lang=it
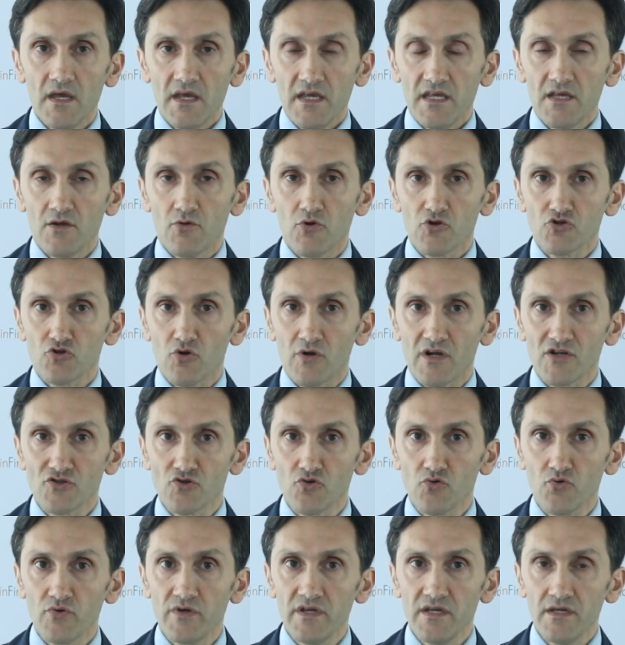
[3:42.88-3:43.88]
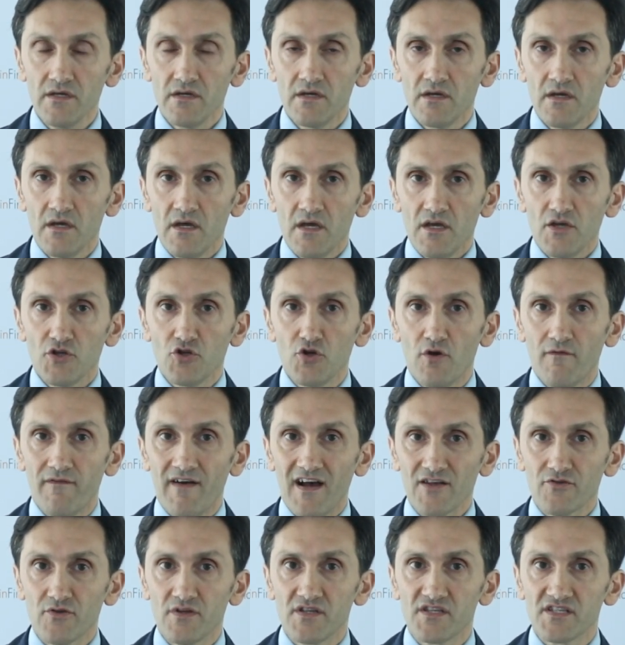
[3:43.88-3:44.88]
In questo caso qui io
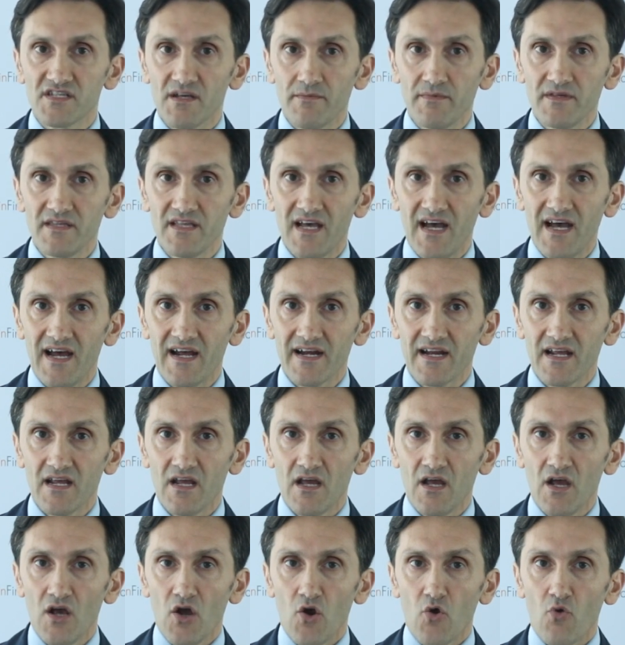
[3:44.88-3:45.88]
vado ad esaminare